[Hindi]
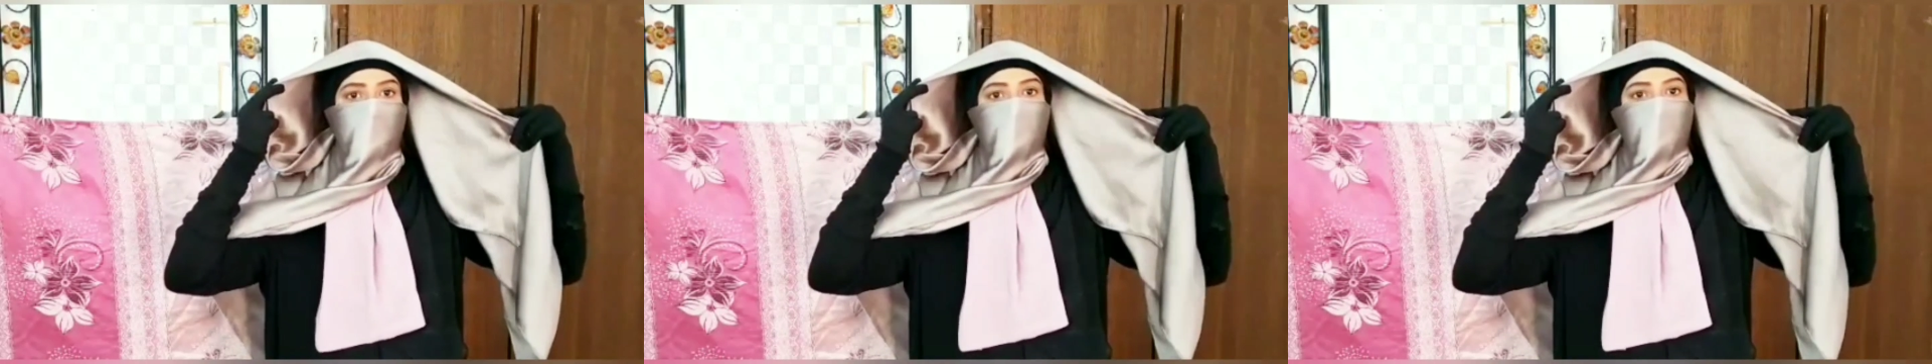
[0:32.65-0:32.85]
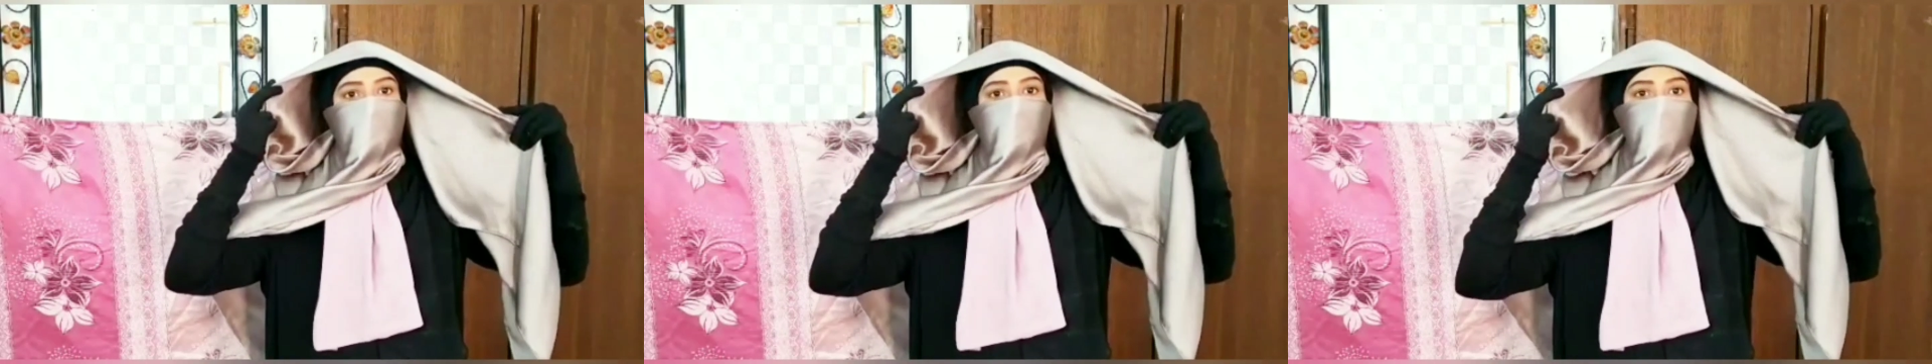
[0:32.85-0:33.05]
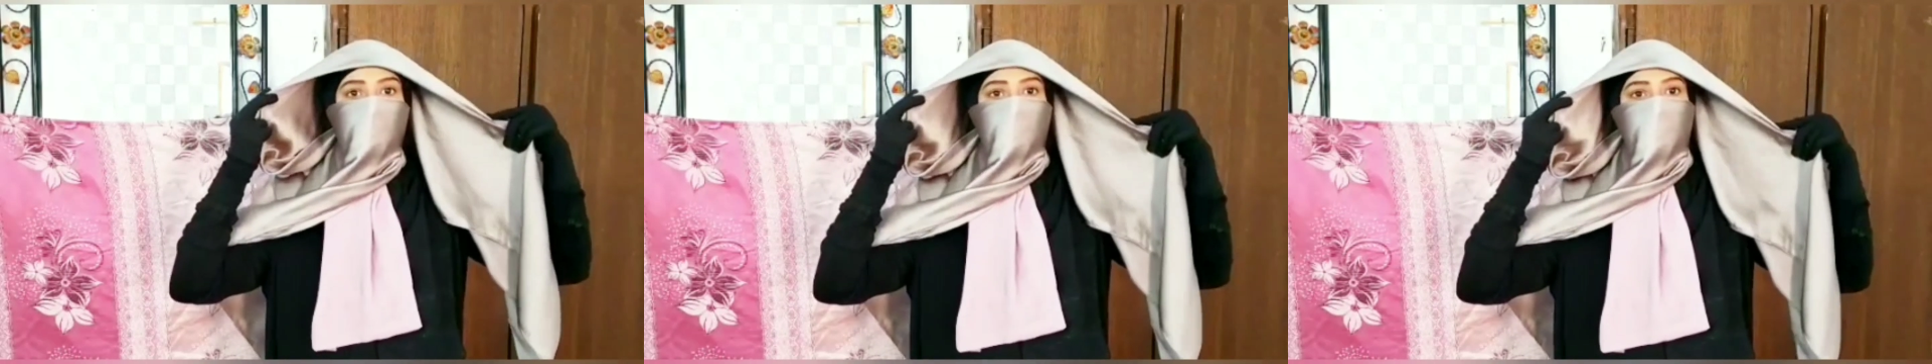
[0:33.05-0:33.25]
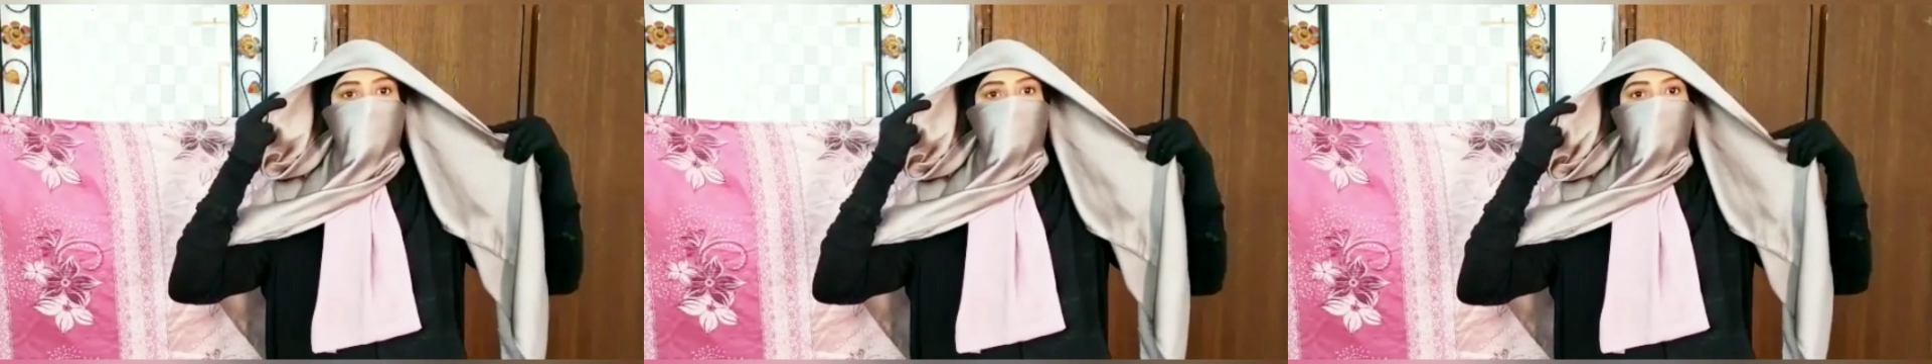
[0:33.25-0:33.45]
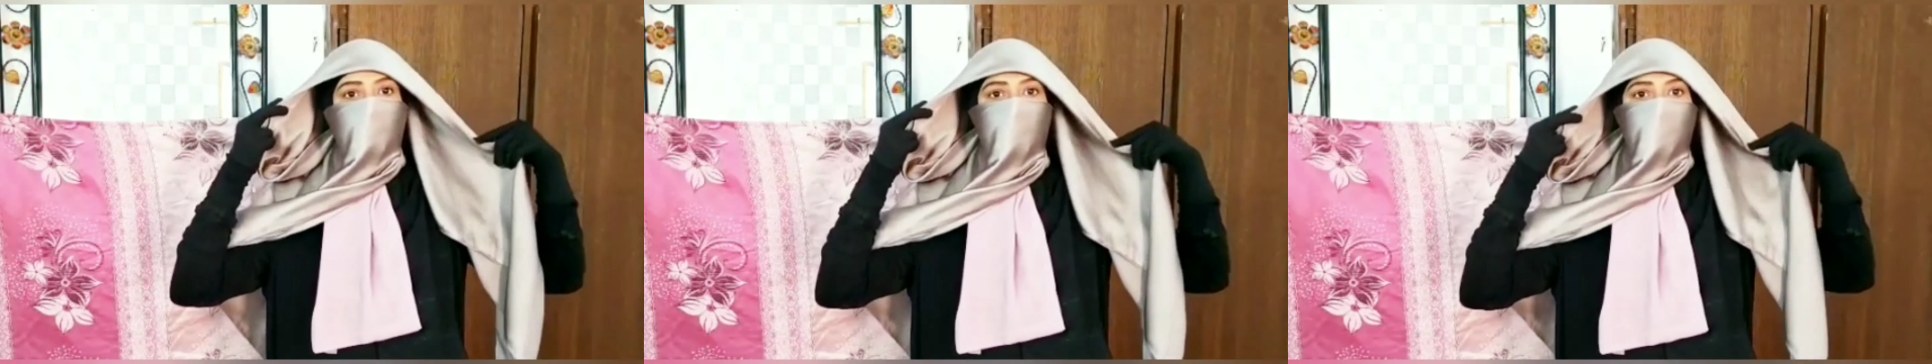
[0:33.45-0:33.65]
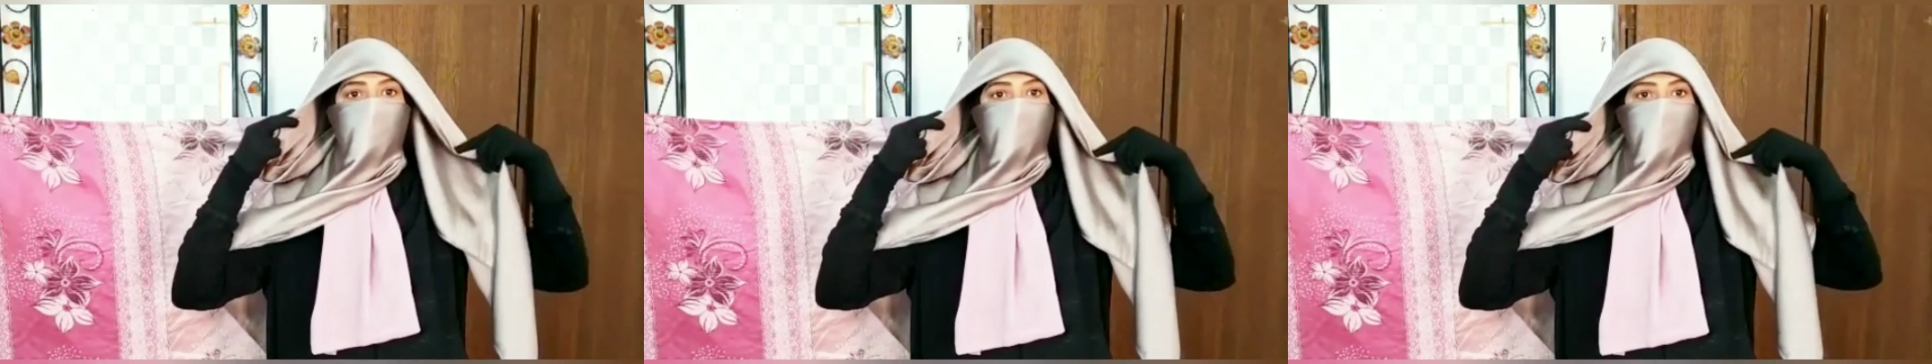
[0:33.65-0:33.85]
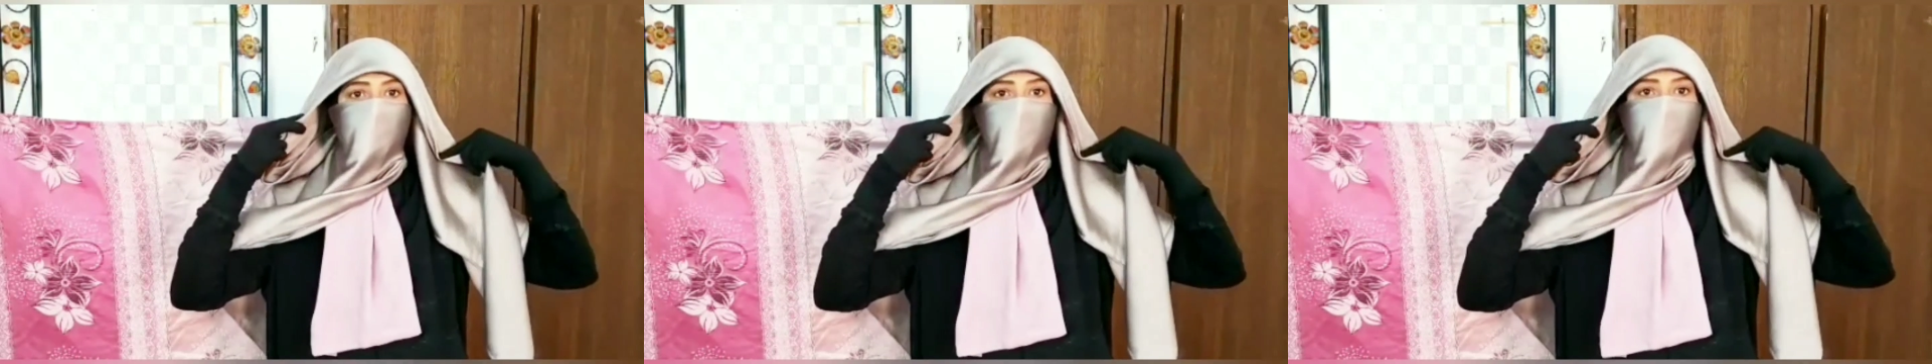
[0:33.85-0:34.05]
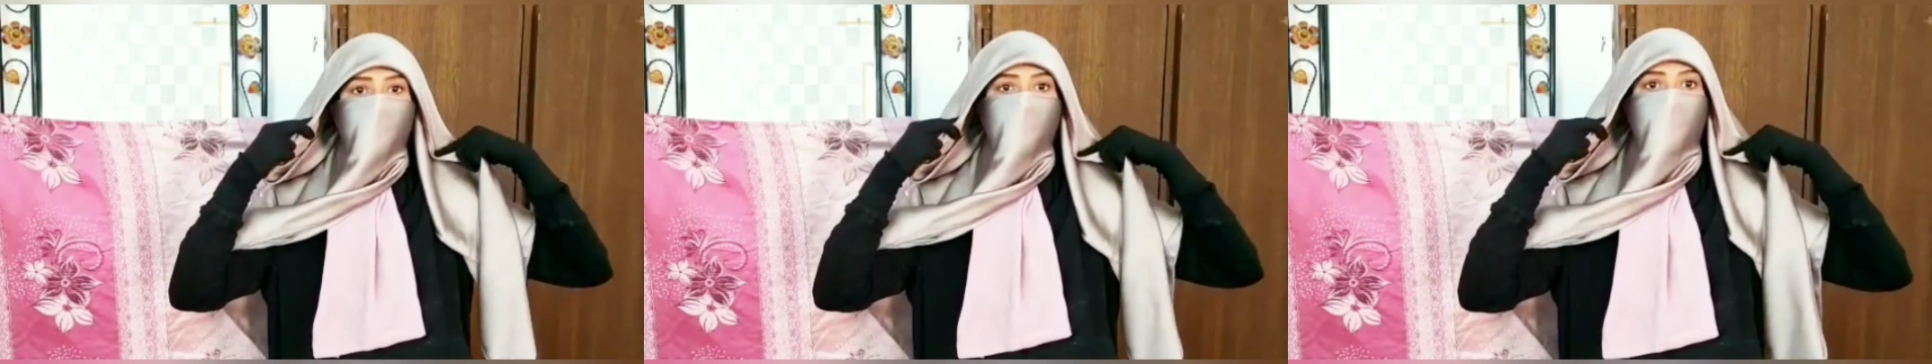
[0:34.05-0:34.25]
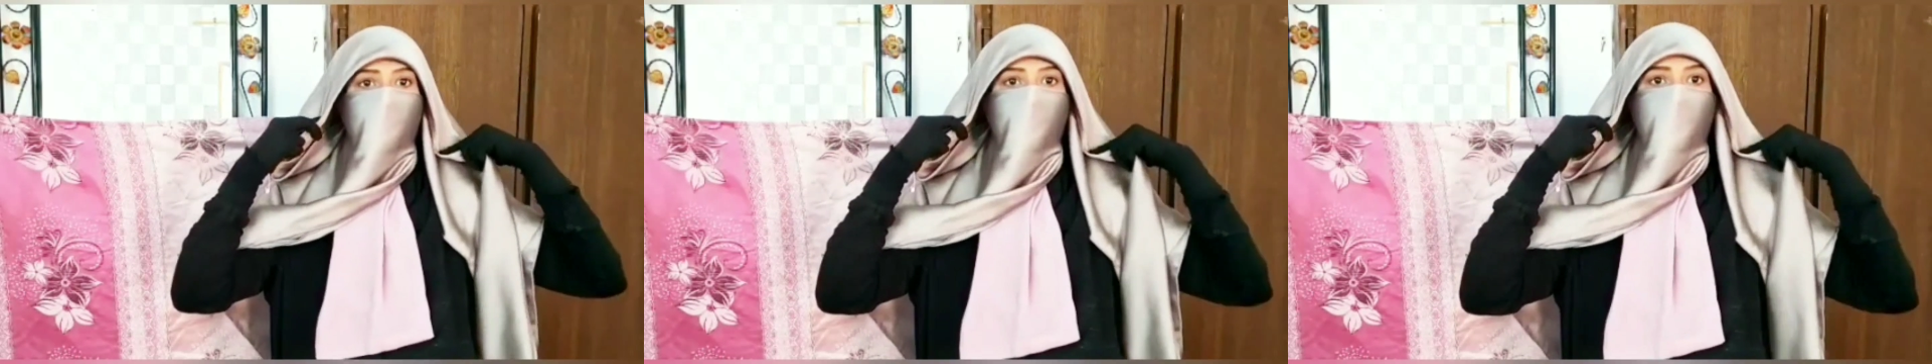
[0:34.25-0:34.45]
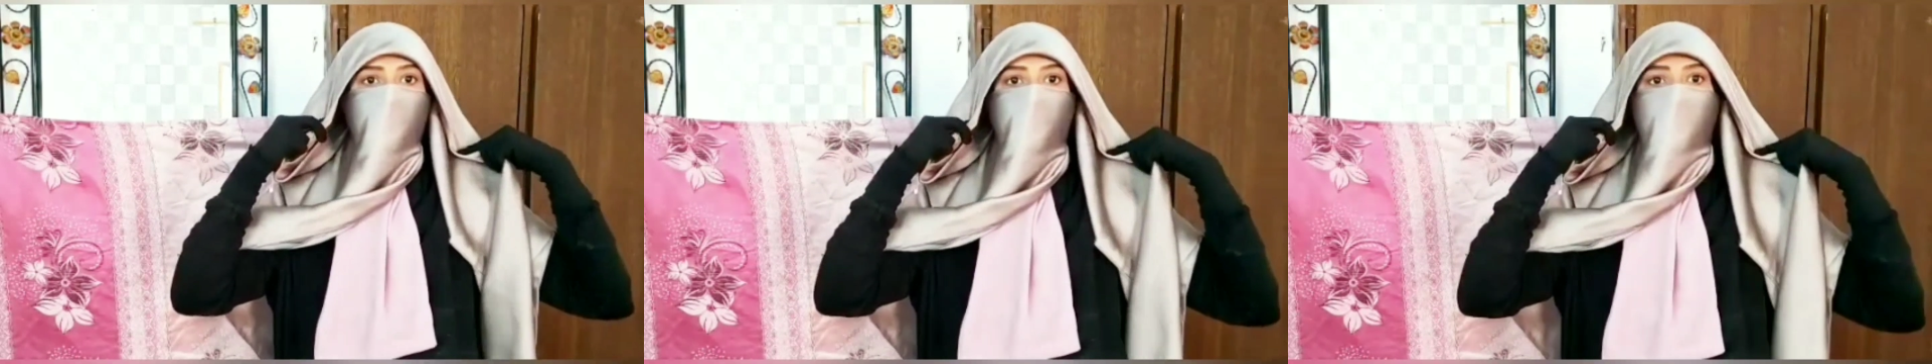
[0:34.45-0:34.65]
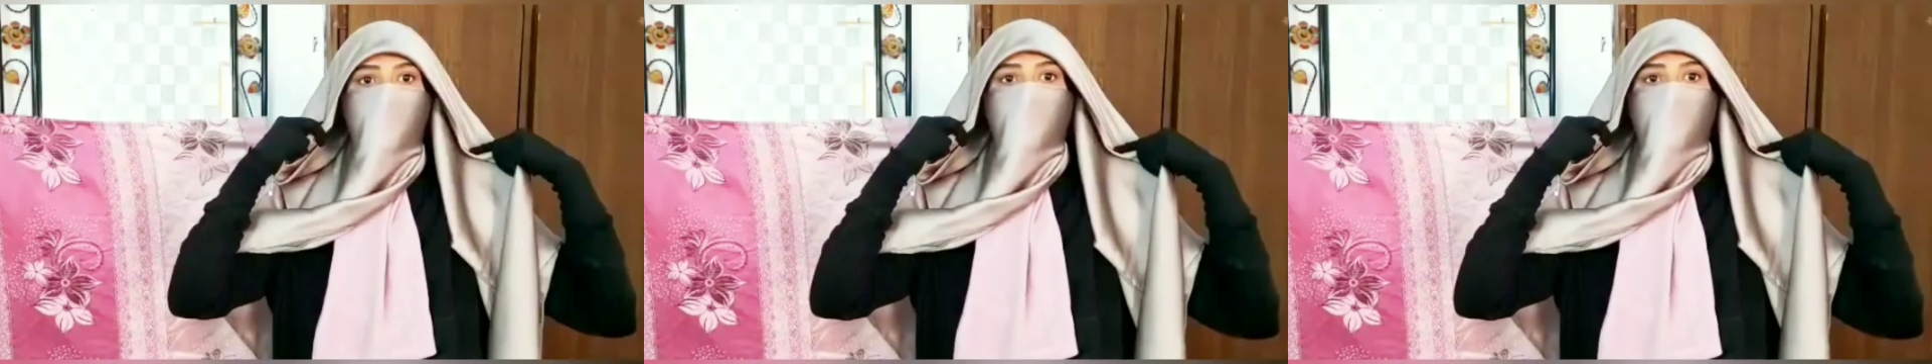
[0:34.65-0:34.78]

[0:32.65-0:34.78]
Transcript: सर पर इस तरह से सेट करूंगी